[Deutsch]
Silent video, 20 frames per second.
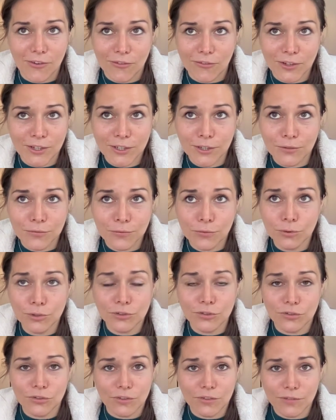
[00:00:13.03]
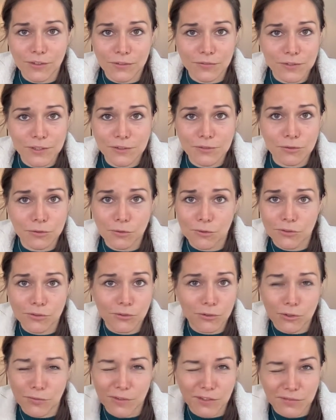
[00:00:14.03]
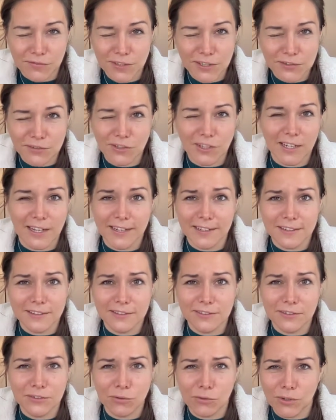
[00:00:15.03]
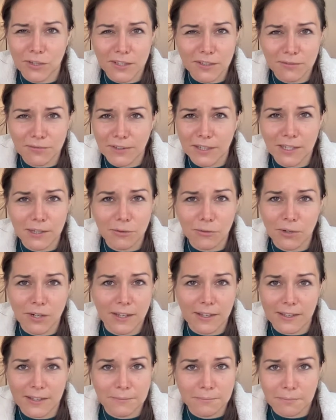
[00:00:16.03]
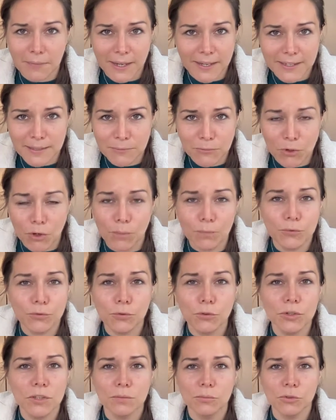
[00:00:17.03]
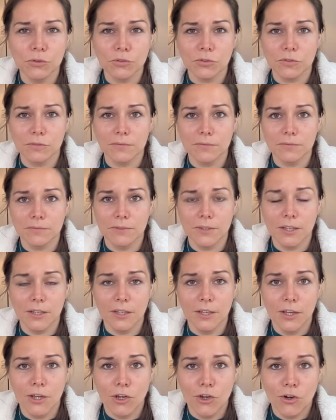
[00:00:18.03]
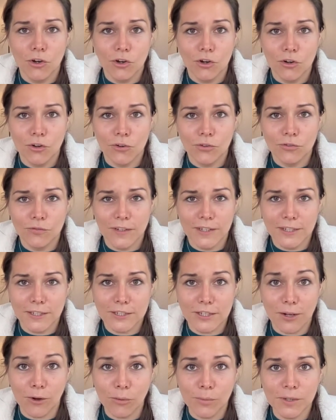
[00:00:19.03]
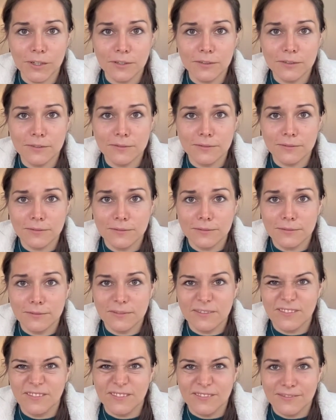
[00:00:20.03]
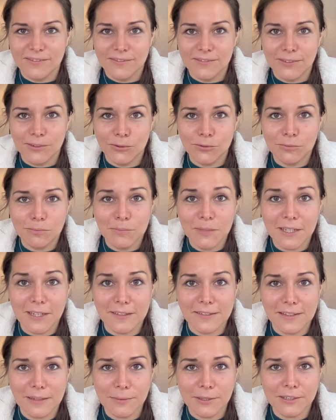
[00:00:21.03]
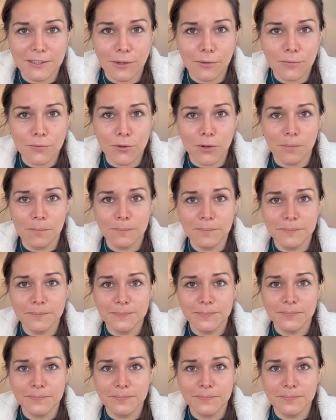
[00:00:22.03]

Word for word: Wenn gefühlt was viel zu Großes durch was viel zu Kleines durch will oder in meinem Kopf durch muss. Und wenn ich schlau bin und mir da selber draufkomme,